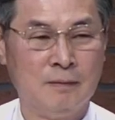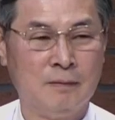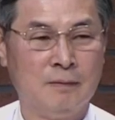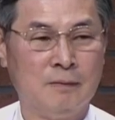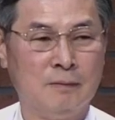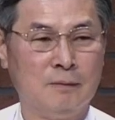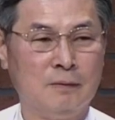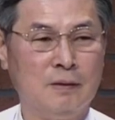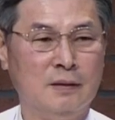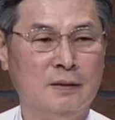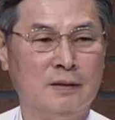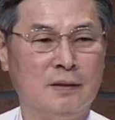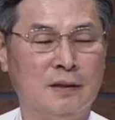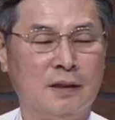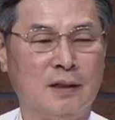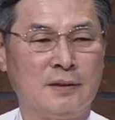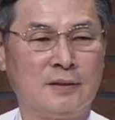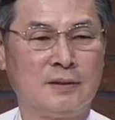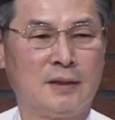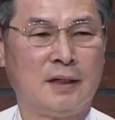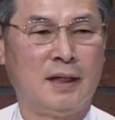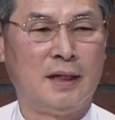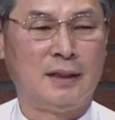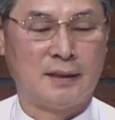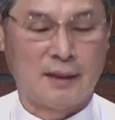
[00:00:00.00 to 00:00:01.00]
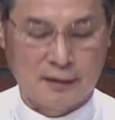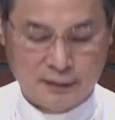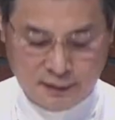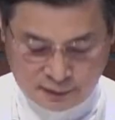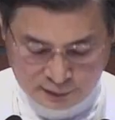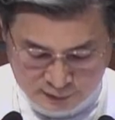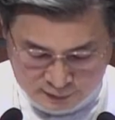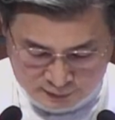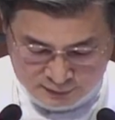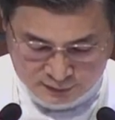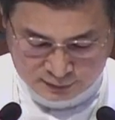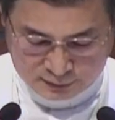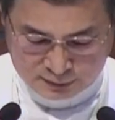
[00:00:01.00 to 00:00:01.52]
우린 여기서 깨닫는
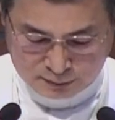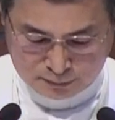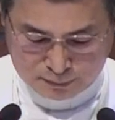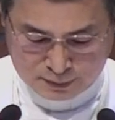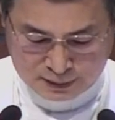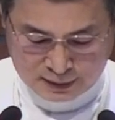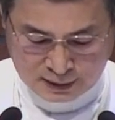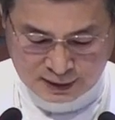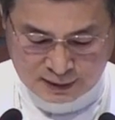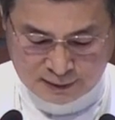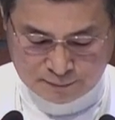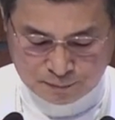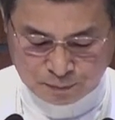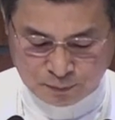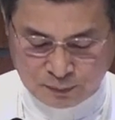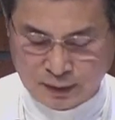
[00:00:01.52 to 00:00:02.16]
것이 있습니다.